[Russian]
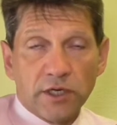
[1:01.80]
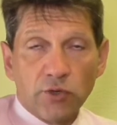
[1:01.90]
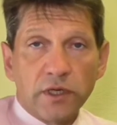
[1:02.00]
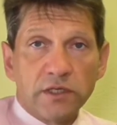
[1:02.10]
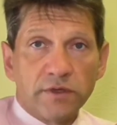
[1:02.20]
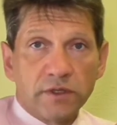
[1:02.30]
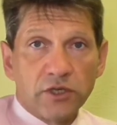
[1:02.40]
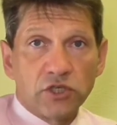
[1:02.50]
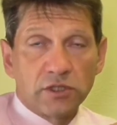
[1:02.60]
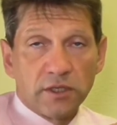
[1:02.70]
июля
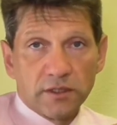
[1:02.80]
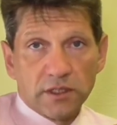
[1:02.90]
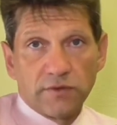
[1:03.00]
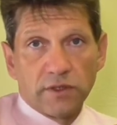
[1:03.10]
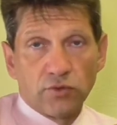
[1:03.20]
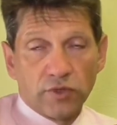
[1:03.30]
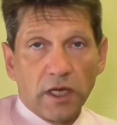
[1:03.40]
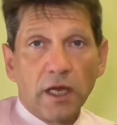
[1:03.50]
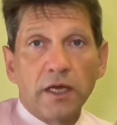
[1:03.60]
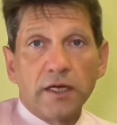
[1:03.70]
2014 года,
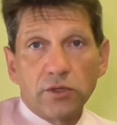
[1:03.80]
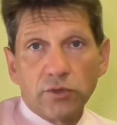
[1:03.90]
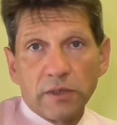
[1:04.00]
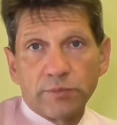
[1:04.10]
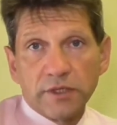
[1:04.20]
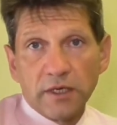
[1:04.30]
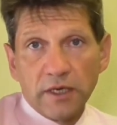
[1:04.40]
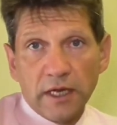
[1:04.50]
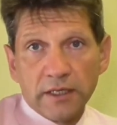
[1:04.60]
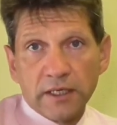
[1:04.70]
который
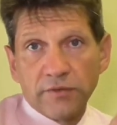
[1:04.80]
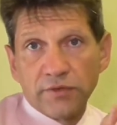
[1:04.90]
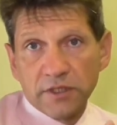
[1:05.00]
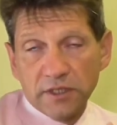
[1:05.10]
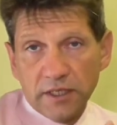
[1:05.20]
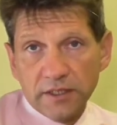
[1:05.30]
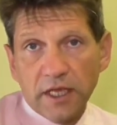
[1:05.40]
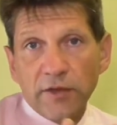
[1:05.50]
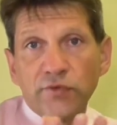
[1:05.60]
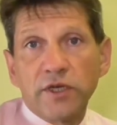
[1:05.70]
определяет коэффициент
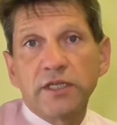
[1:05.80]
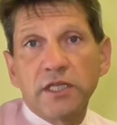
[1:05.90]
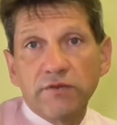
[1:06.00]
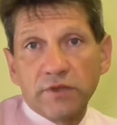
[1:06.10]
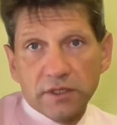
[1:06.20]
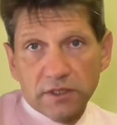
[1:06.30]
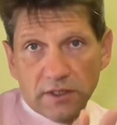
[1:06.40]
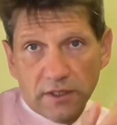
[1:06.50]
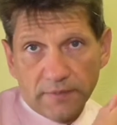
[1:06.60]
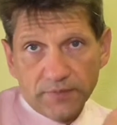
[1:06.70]

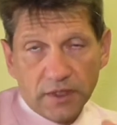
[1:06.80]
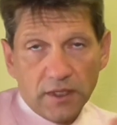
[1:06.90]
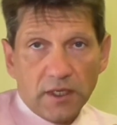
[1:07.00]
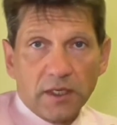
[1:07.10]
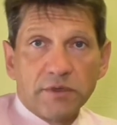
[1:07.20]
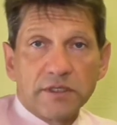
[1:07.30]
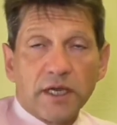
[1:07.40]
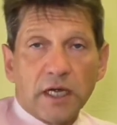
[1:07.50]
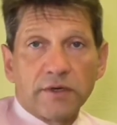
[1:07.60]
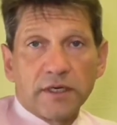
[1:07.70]
эффективности
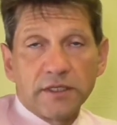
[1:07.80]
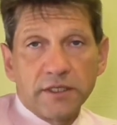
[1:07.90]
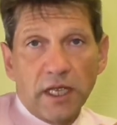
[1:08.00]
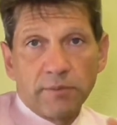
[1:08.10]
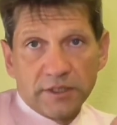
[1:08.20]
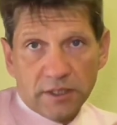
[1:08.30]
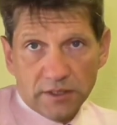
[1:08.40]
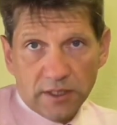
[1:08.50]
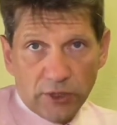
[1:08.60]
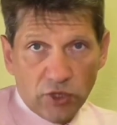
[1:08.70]
Минздрава России по
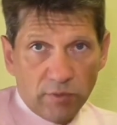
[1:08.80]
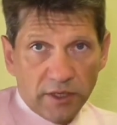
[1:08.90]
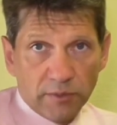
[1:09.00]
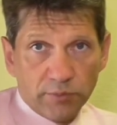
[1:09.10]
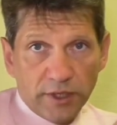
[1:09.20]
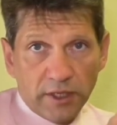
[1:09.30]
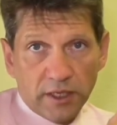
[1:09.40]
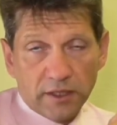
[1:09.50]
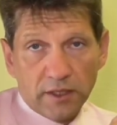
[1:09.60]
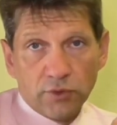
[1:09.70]
созданию
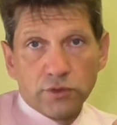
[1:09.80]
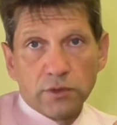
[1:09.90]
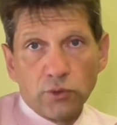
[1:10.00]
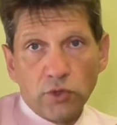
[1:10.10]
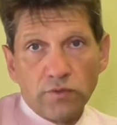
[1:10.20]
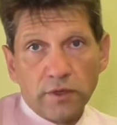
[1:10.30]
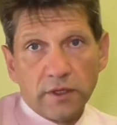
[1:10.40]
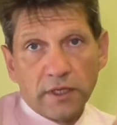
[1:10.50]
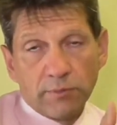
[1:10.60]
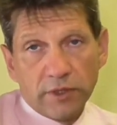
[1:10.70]
благоприятных условий
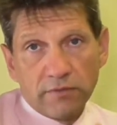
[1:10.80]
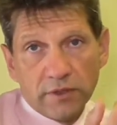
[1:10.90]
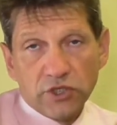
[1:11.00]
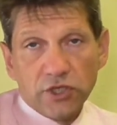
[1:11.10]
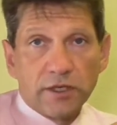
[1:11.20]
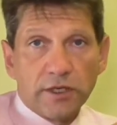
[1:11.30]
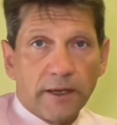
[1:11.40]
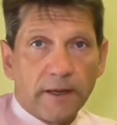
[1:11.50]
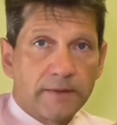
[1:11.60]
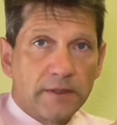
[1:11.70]
для
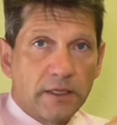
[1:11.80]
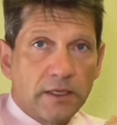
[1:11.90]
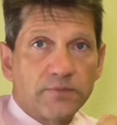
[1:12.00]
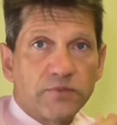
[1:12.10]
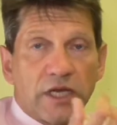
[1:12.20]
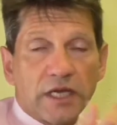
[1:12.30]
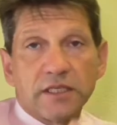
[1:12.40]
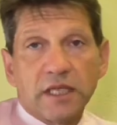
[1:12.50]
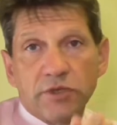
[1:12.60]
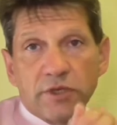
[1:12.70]
привлечения
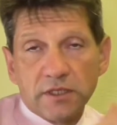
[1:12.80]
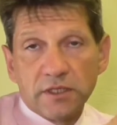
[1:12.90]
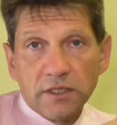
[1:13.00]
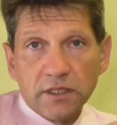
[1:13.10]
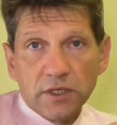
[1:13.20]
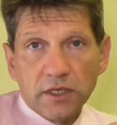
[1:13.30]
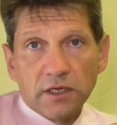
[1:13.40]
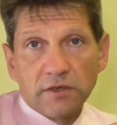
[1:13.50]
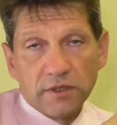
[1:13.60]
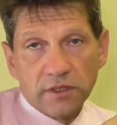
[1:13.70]
частной
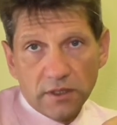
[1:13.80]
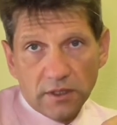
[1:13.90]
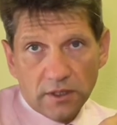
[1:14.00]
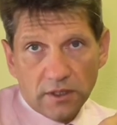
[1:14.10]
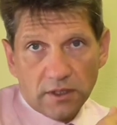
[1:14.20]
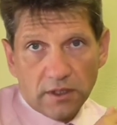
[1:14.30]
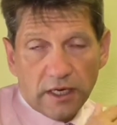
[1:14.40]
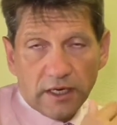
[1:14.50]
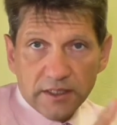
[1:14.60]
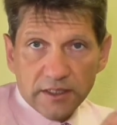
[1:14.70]
медицины в
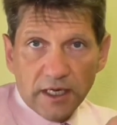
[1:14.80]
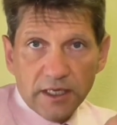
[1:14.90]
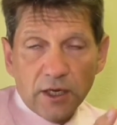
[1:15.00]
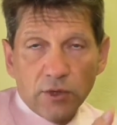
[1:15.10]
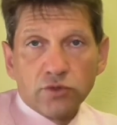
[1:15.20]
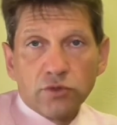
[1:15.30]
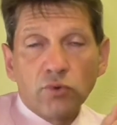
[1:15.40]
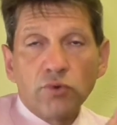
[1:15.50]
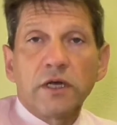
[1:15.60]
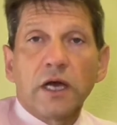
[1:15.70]
оказание
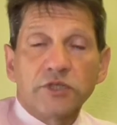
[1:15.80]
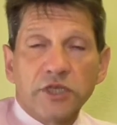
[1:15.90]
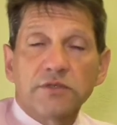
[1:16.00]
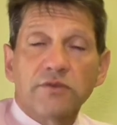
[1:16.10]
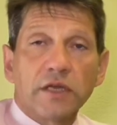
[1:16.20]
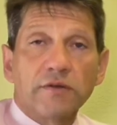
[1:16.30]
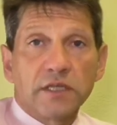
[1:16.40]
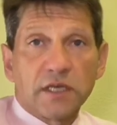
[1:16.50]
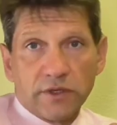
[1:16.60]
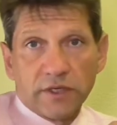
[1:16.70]
услуг общественного
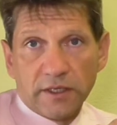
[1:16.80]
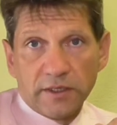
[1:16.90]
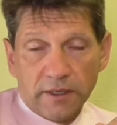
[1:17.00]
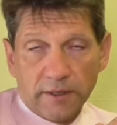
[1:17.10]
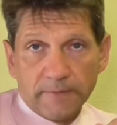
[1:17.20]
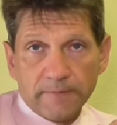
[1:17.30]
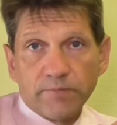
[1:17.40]
здравоохранения.